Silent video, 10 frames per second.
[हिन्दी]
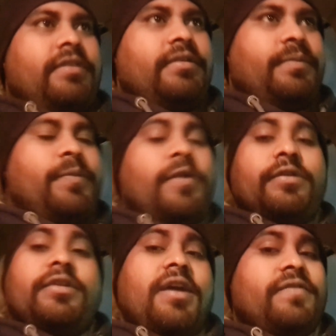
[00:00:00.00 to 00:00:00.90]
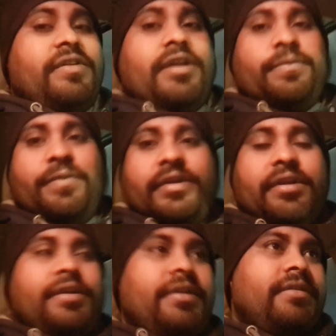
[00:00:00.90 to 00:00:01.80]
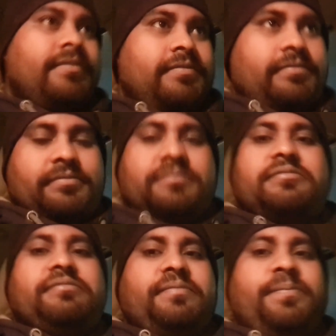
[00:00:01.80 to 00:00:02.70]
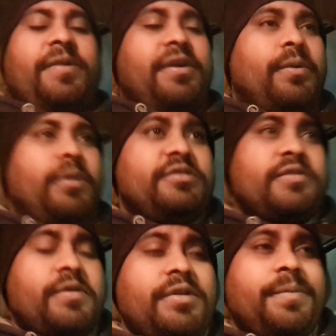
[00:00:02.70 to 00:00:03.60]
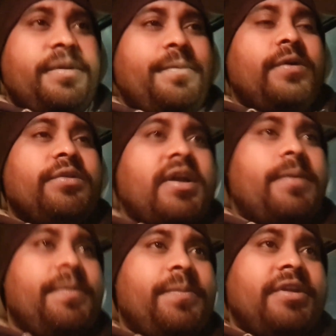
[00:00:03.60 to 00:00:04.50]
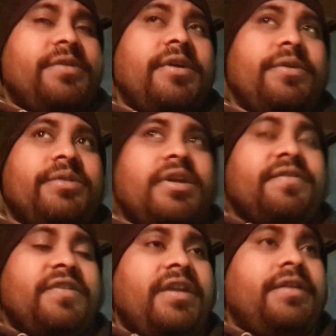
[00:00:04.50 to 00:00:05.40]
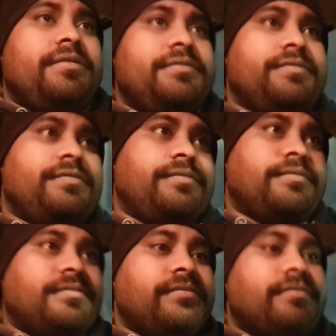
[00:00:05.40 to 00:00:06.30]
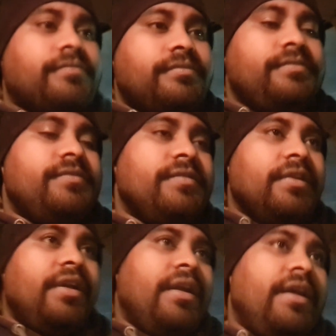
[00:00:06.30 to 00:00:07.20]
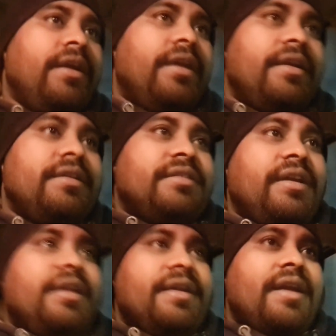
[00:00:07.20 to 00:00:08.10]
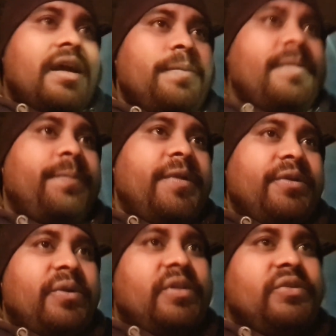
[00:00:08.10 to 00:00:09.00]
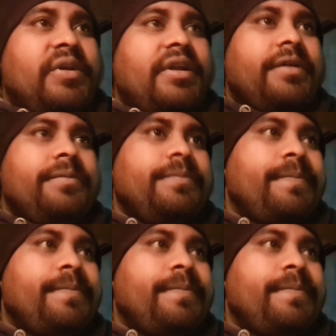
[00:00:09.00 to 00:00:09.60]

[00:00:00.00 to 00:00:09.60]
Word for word: और बहुत काफ़ी यहाँ पे पेट्रोल सऊदी में बहुत काफ़ी पैदावार होता है फ्रेंड इसके लिए यहाँ पे पेट्रोल जो है ना